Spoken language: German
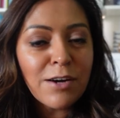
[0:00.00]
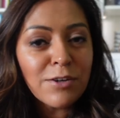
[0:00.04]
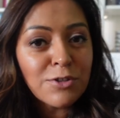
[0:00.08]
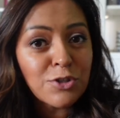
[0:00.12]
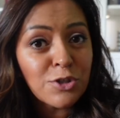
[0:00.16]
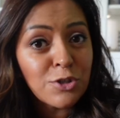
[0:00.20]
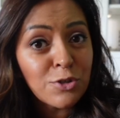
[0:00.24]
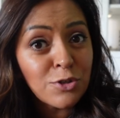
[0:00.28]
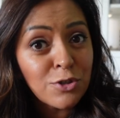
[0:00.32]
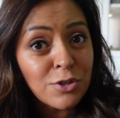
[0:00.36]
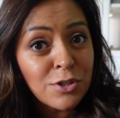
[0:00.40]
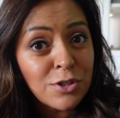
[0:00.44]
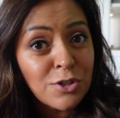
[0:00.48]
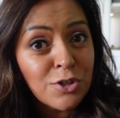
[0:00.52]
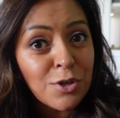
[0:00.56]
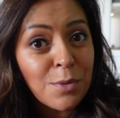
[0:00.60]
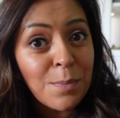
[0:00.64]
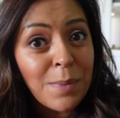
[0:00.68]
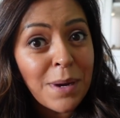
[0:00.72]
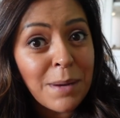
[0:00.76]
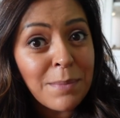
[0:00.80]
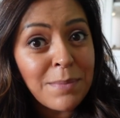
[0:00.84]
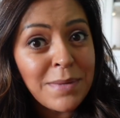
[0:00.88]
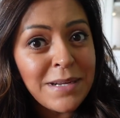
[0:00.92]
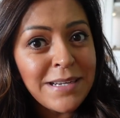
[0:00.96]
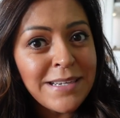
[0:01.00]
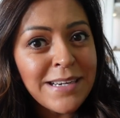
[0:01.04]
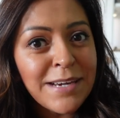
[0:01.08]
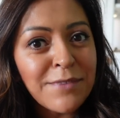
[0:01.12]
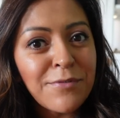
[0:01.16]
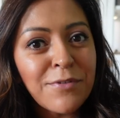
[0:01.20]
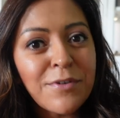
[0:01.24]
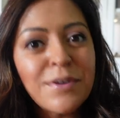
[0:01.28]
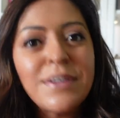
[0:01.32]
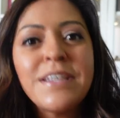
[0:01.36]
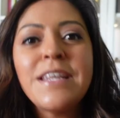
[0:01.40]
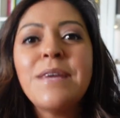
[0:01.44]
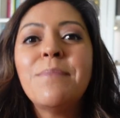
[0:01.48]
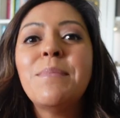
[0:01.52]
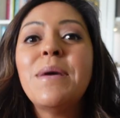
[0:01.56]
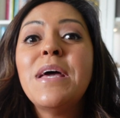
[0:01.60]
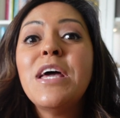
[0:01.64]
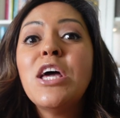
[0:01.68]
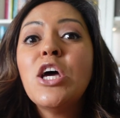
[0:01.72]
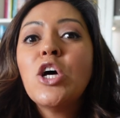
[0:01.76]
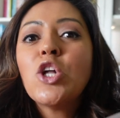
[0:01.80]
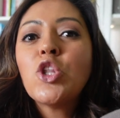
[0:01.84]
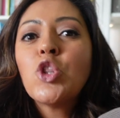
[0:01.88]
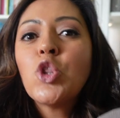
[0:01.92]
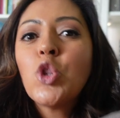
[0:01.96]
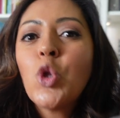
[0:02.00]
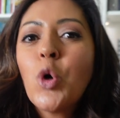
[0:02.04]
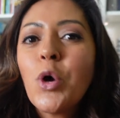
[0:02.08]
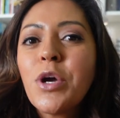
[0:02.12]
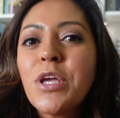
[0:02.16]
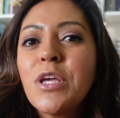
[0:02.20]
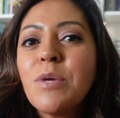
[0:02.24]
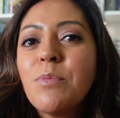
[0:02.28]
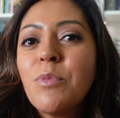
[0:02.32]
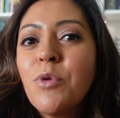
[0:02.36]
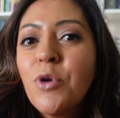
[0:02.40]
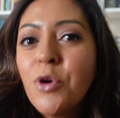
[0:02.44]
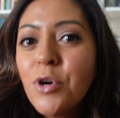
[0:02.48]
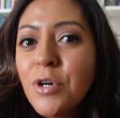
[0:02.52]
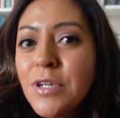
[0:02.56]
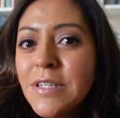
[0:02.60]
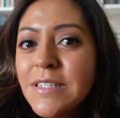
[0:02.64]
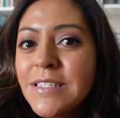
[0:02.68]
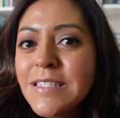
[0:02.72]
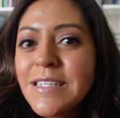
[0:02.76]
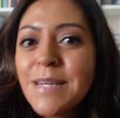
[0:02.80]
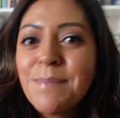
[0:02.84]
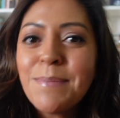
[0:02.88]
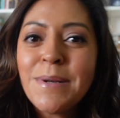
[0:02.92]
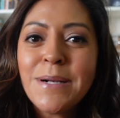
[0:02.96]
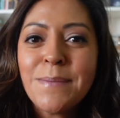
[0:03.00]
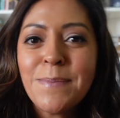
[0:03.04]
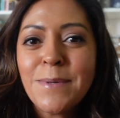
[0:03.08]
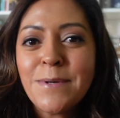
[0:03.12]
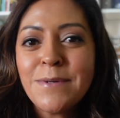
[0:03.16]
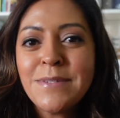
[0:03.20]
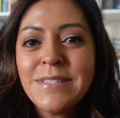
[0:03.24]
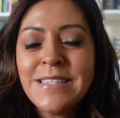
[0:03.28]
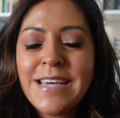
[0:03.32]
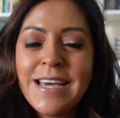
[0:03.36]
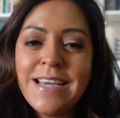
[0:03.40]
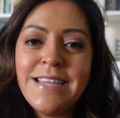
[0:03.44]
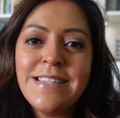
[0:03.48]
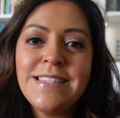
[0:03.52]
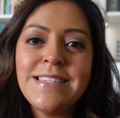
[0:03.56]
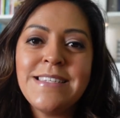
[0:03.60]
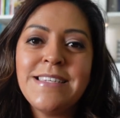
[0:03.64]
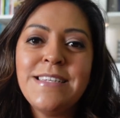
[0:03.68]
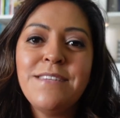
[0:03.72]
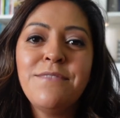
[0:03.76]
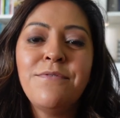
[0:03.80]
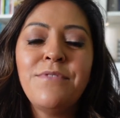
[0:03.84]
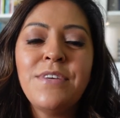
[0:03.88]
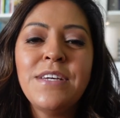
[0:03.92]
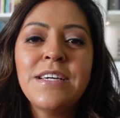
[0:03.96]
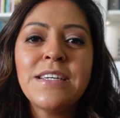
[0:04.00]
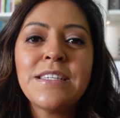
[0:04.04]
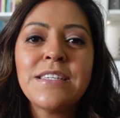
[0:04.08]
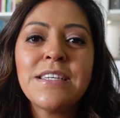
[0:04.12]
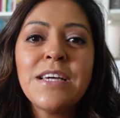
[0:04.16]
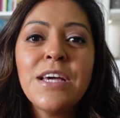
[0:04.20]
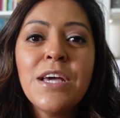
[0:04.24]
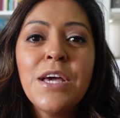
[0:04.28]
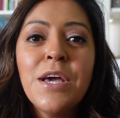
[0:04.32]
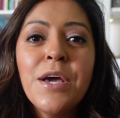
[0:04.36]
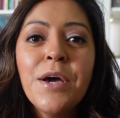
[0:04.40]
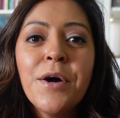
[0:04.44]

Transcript: Auch schon, sind schon ein paar Bilder von dem neuen Hund, der bald bei uns einziehen wird.